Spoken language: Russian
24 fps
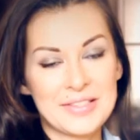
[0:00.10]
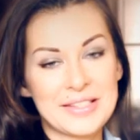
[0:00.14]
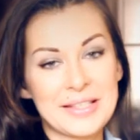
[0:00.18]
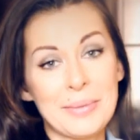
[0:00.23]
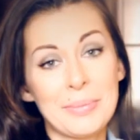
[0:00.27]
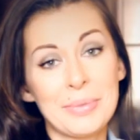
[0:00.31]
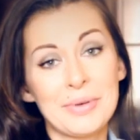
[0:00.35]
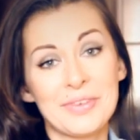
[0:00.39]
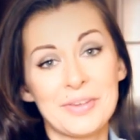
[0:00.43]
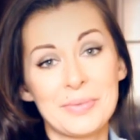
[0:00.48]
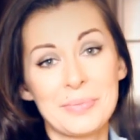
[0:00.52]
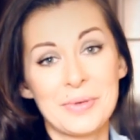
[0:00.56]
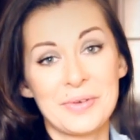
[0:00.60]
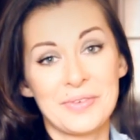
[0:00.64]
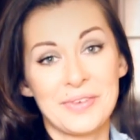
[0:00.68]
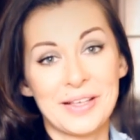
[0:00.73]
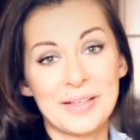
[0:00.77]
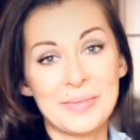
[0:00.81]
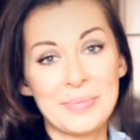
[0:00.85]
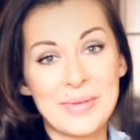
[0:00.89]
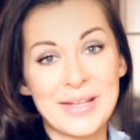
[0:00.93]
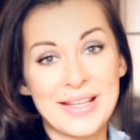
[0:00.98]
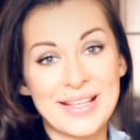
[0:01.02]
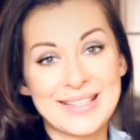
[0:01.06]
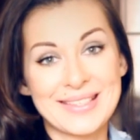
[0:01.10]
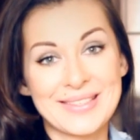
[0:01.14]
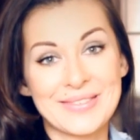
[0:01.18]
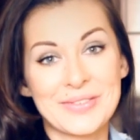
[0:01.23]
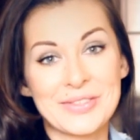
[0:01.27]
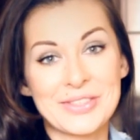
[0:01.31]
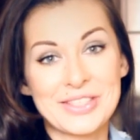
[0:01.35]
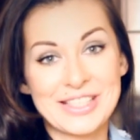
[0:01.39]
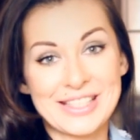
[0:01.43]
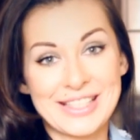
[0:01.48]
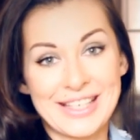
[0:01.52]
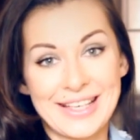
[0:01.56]
Всем привет-привет, меня
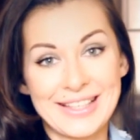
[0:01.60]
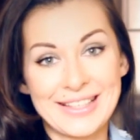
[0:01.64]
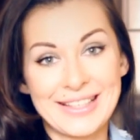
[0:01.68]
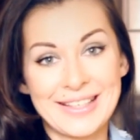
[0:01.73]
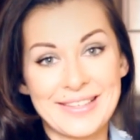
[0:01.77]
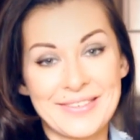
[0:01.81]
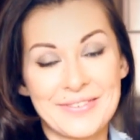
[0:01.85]
зовут Женя,